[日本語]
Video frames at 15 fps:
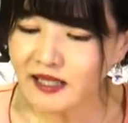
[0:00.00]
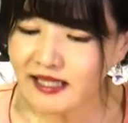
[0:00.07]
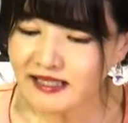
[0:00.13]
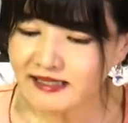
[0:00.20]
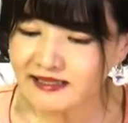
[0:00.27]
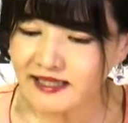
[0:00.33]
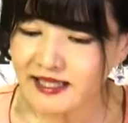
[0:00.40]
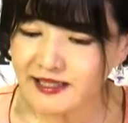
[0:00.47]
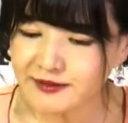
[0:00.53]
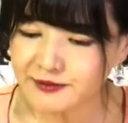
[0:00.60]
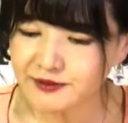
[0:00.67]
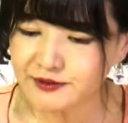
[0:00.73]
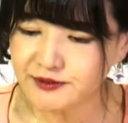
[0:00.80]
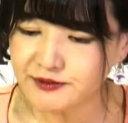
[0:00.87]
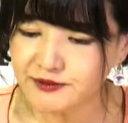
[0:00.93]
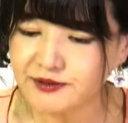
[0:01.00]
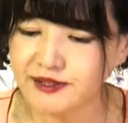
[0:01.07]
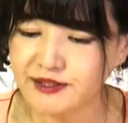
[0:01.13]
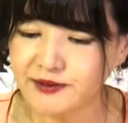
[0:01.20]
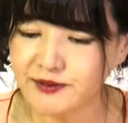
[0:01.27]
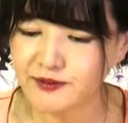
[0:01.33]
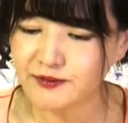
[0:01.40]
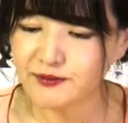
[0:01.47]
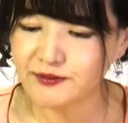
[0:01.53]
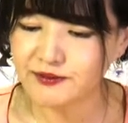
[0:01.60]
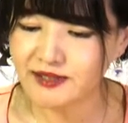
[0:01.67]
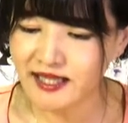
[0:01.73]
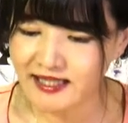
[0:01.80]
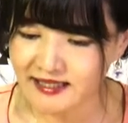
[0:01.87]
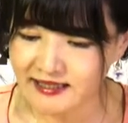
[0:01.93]
壊していく国を
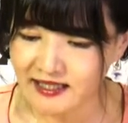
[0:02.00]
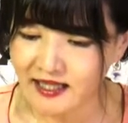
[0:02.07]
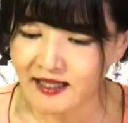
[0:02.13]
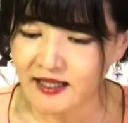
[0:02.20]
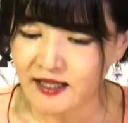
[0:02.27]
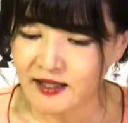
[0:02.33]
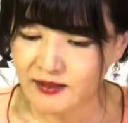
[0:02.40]
憂いた